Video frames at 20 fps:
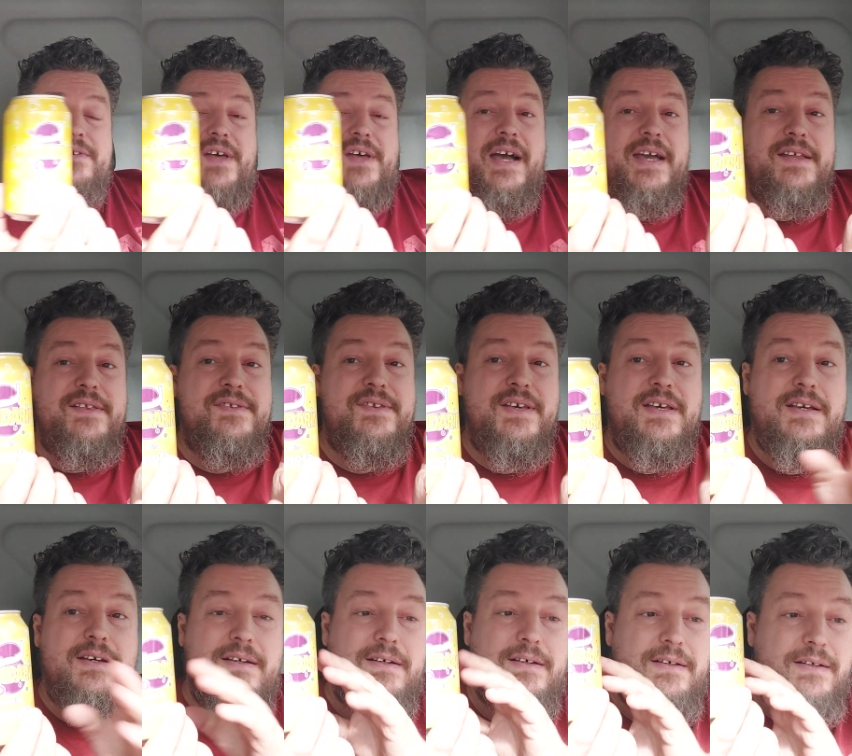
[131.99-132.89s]

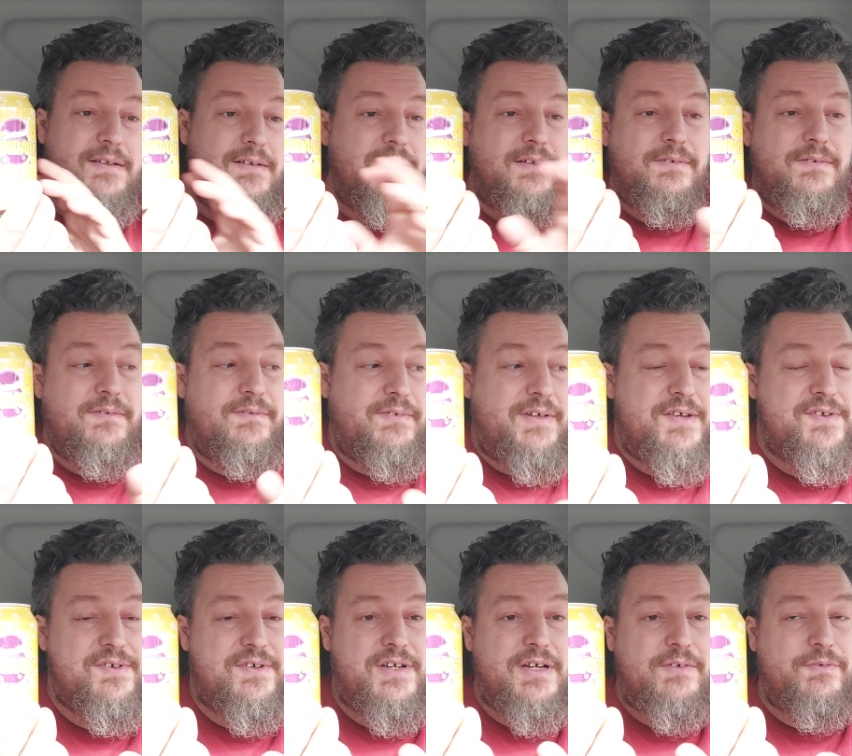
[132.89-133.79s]
einzige,
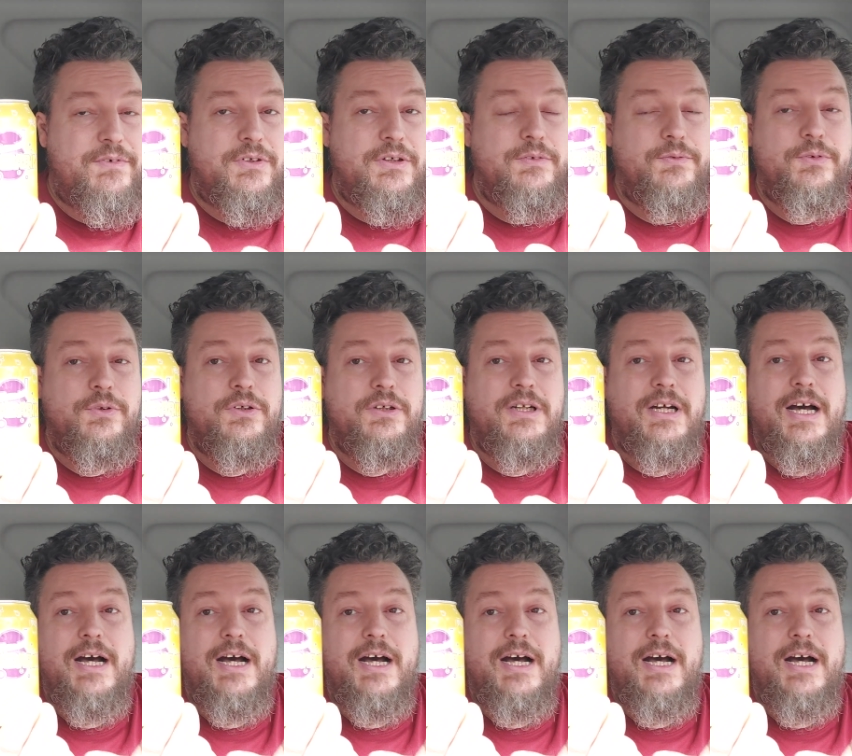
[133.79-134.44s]
was ich davon gefunden